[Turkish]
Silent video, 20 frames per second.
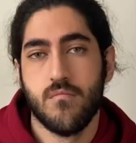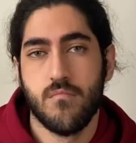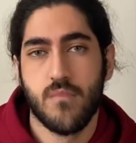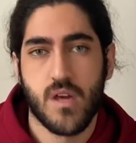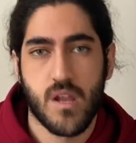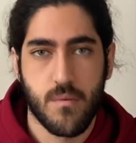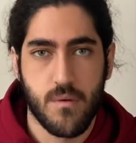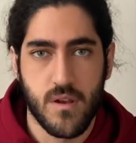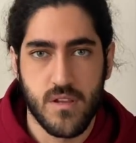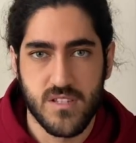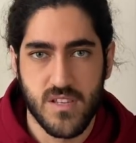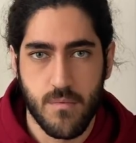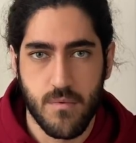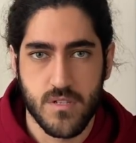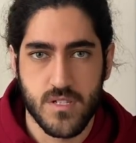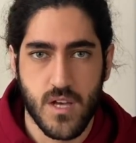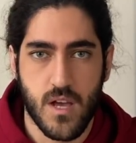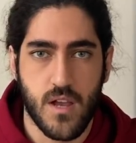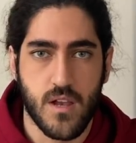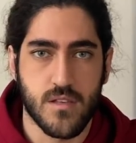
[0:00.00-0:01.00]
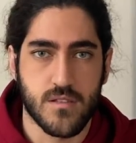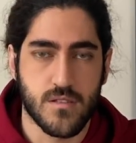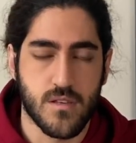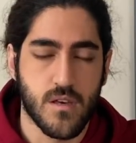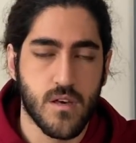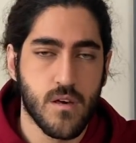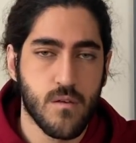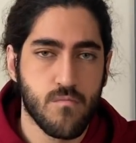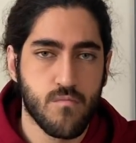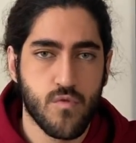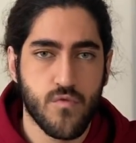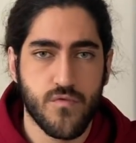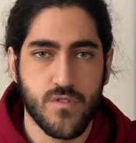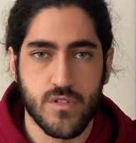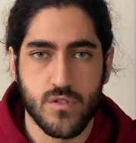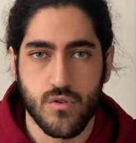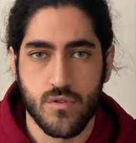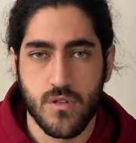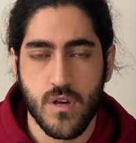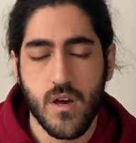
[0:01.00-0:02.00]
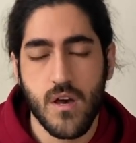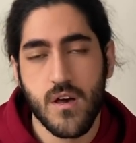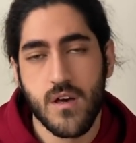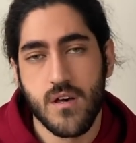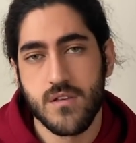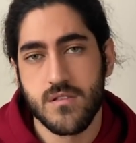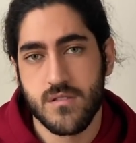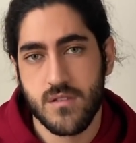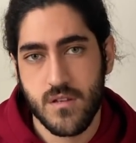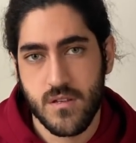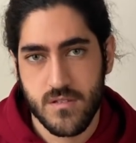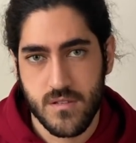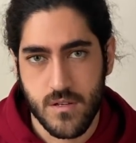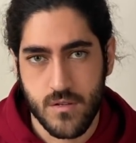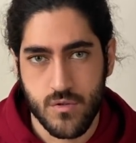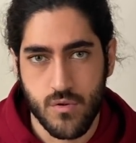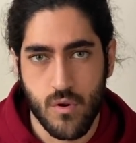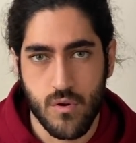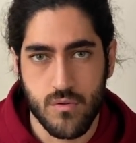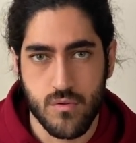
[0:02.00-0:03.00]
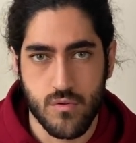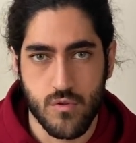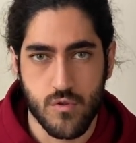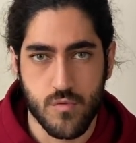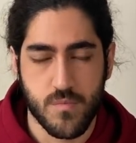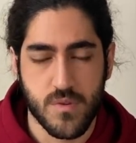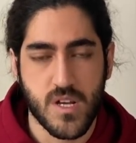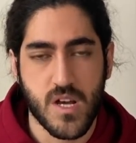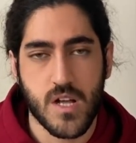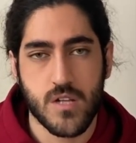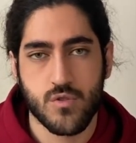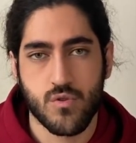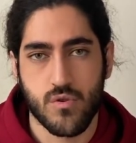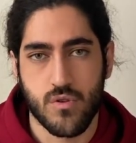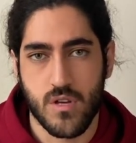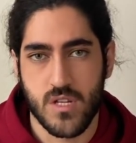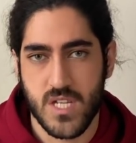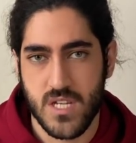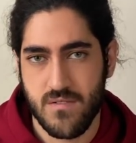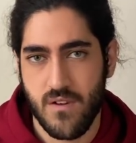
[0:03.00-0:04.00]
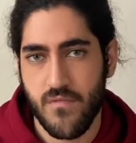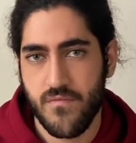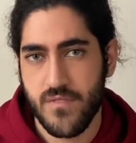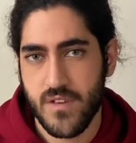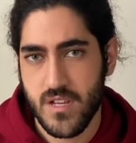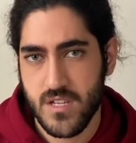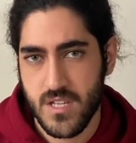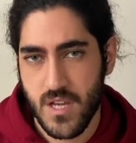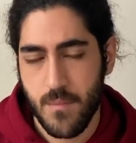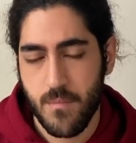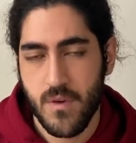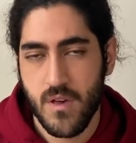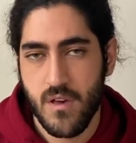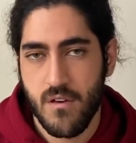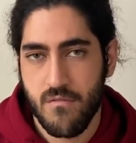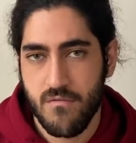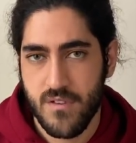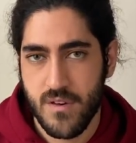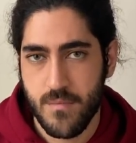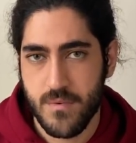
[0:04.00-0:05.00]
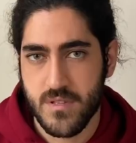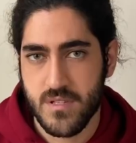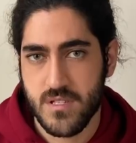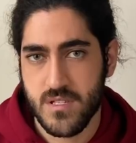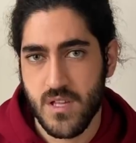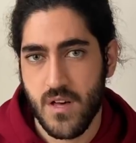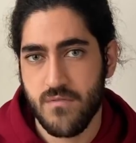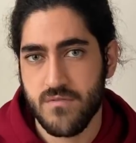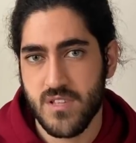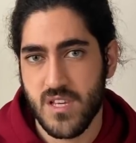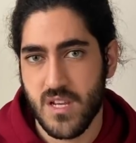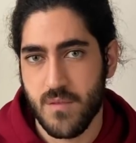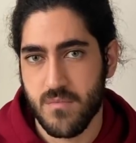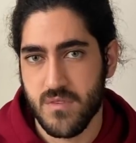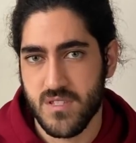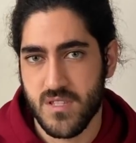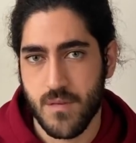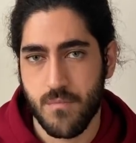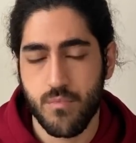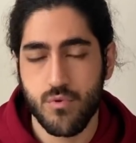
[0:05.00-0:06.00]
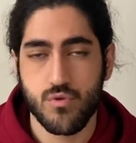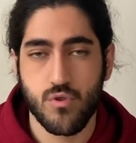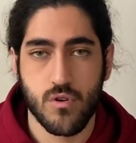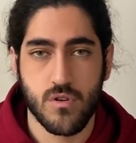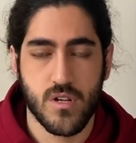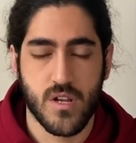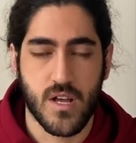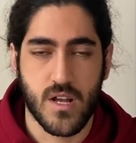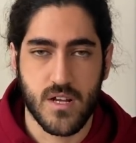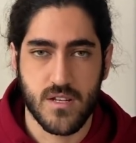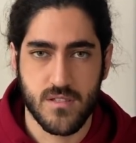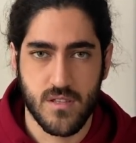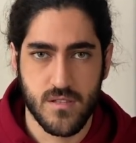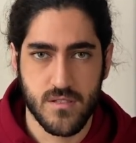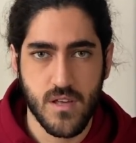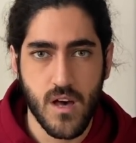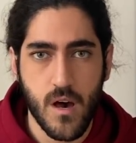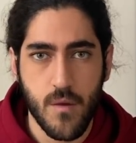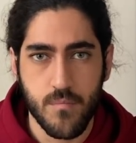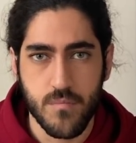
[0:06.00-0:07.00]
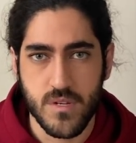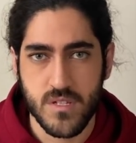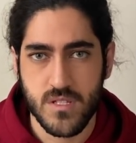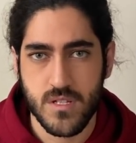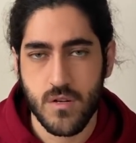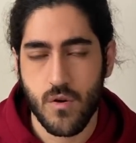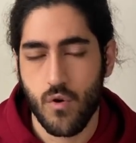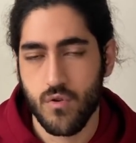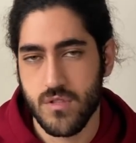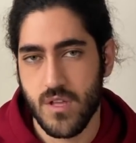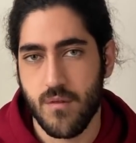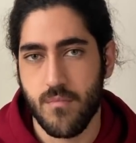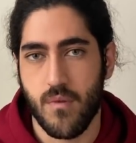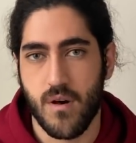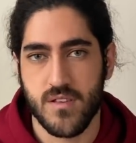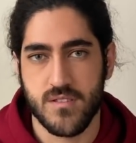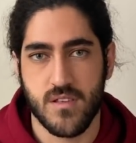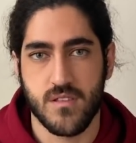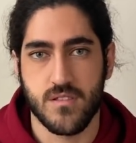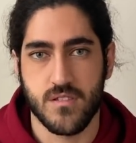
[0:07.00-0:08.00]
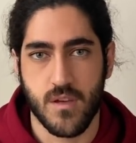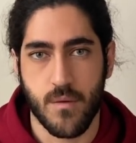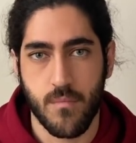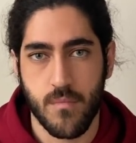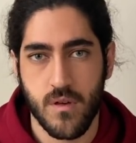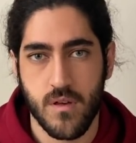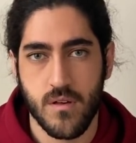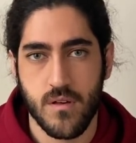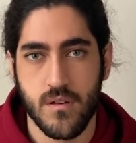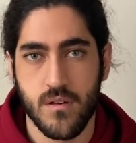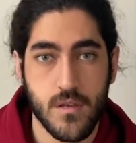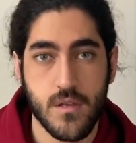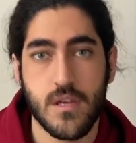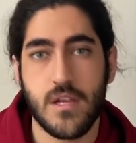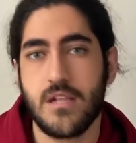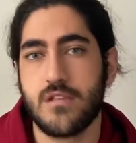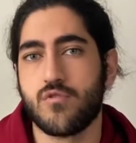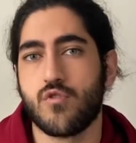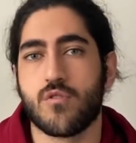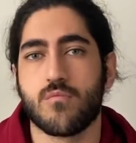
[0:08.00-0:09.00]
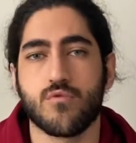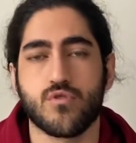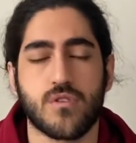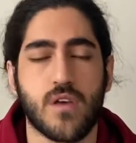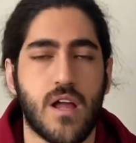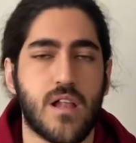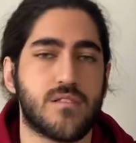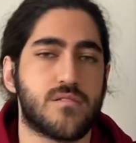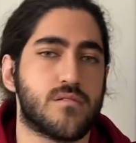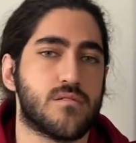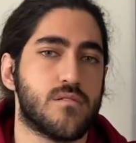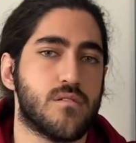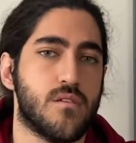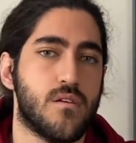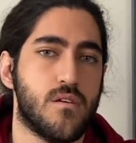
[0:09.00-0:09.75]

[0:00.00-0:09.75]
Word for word: Merhaba Lise 5 ailesi. Bu videoda sık sık sorduğunuz birkaç soruya cevap vereceğim ve biz sınav senemizde bu sorular hakkında ne yapmıştık ondan bahsedeceğim. İlk sorumuz gelsin.